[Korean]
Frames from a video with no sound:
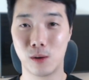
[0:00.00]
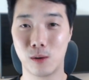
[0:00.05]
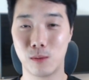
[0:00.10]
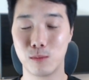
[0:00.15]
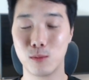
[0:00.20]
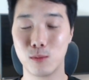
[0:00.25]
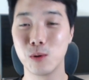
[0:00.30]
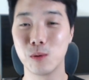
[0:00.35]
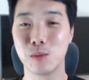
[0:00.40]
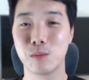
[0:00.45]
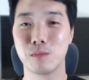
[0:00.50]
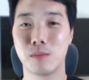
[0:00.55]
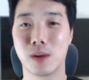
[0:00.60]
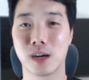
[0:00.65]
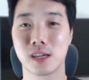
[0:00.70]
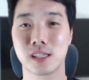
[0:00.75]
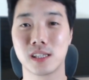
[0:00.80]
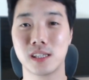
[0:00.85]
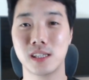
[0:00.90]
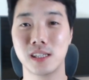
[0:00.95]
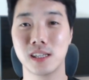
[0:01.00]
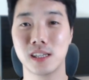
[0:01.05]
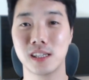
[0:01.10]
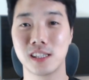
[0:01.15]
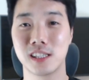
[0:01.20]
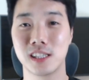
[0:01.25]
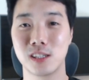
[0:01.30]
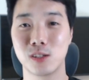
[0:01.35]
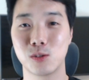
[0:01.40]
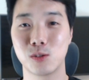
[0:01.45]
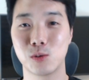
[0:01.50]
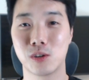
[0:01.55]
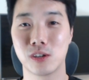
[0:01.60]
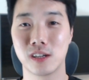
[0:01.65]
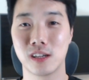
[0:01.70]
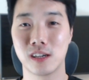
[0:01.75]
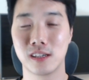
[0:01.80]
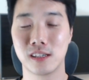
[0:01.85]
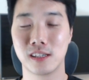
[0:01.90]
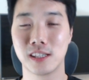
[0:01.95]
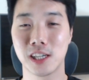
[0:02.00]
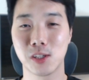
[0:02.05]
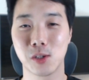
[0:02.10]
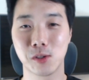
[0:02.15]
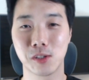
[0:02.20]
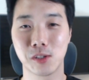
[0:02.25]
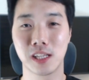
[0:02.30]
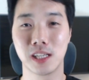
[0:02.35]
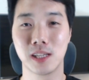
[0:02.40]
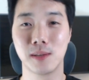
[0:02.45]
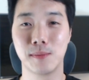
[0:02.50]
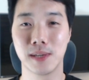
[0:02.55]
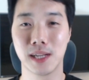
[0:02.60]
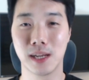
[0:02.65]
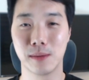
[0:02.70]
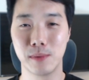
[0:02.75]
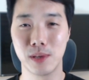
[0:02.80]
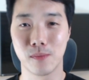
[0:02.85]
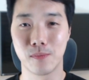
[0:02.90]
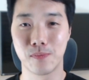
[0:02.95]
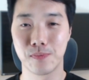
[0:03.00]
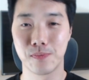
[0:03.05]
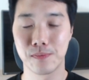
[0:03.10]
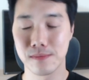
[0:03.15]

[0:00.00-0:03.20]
물론 막 친한 친구거나 의사 선생님이라면